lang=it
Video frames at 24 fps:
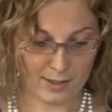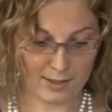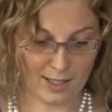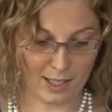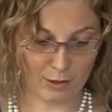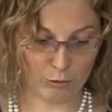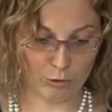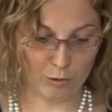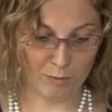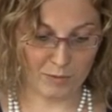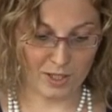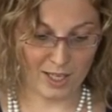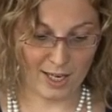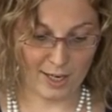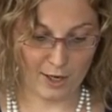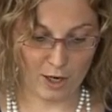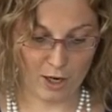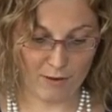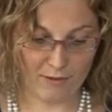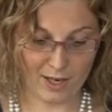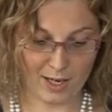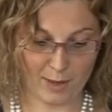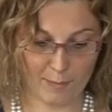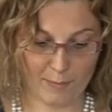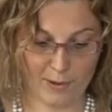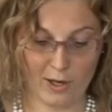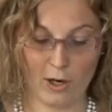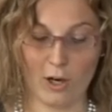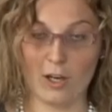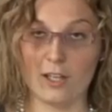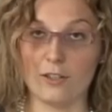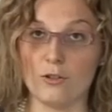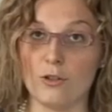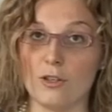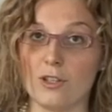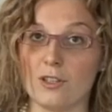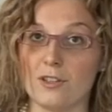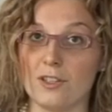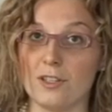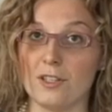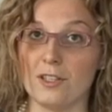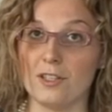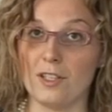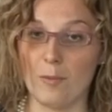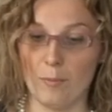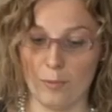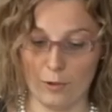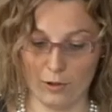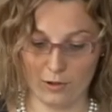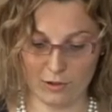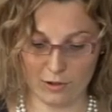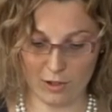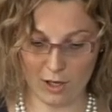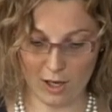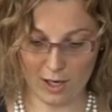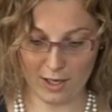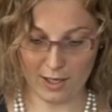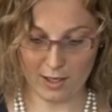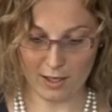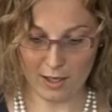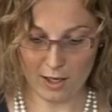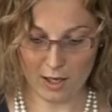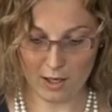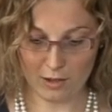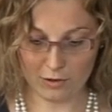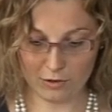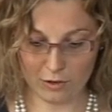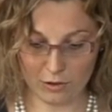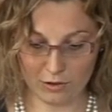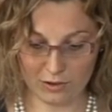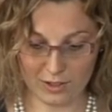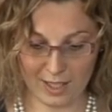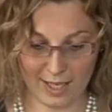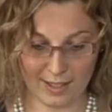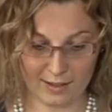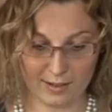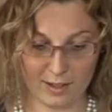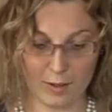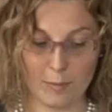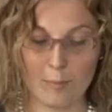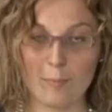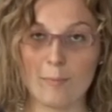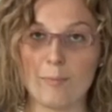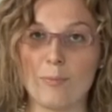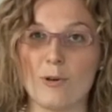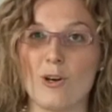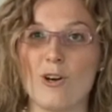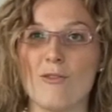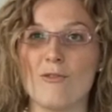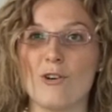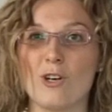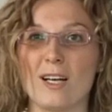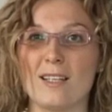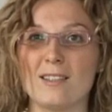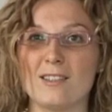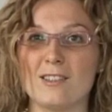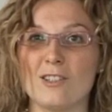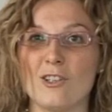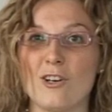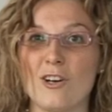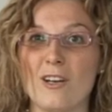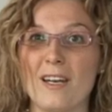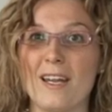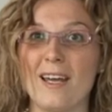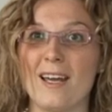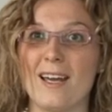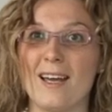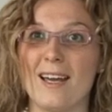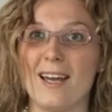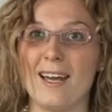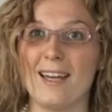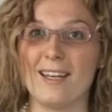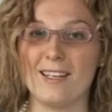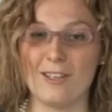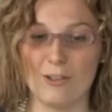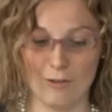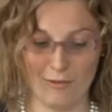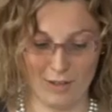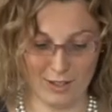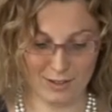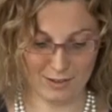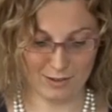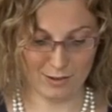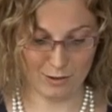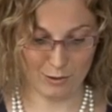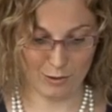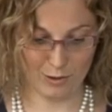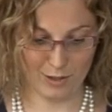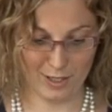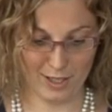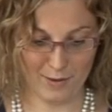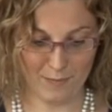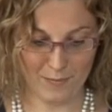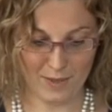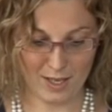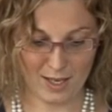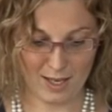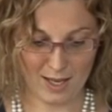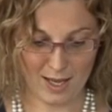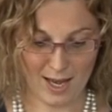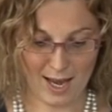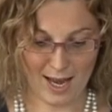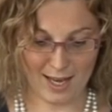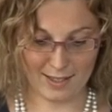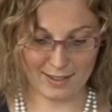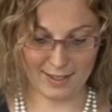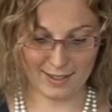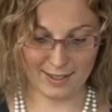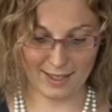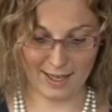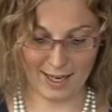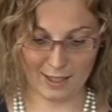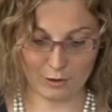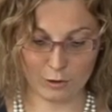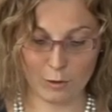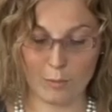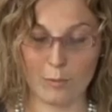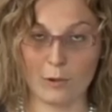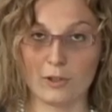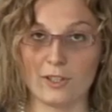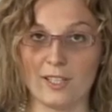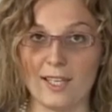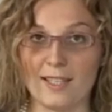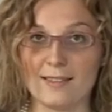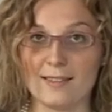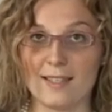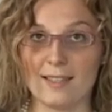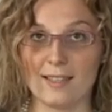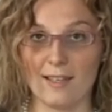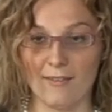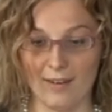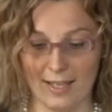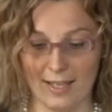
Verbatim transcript: Dal 2009 le parole d'ordine del Pozzoli sono state provocazione e innovazione, ha dichiarato Potenza